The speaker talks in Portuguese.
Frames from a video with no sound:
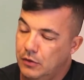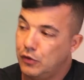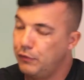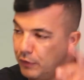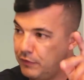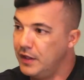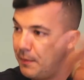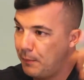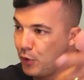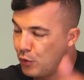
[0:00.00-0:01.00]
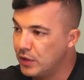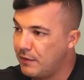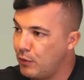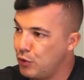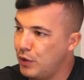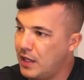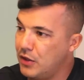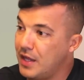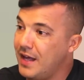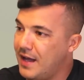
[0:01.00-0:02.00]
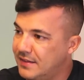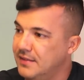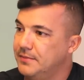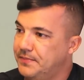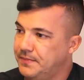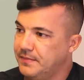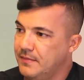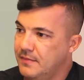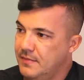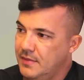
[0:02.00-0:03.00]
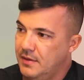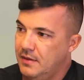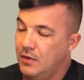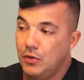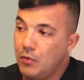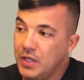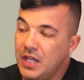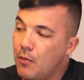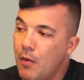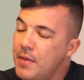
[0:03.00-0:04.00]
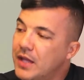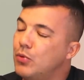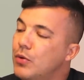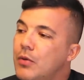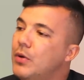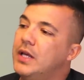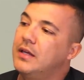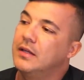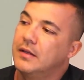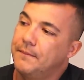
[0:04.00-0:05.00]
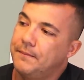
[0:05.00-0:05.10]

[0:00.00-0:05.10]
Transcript: Eu só fui ver depois quando estava costurada já em casa. Eu não, em nenhum momento eu olhei.